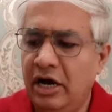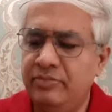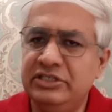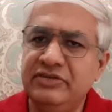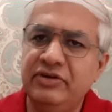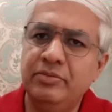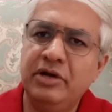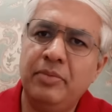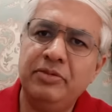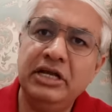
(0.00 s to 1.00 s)
आप जीवन में
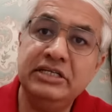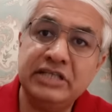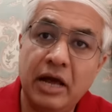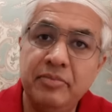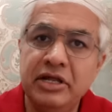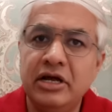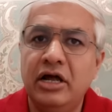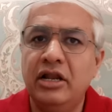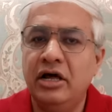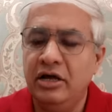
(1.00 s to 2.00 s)
आपने एग्ज़ाम
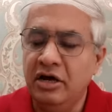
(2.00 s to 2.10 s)
निकाला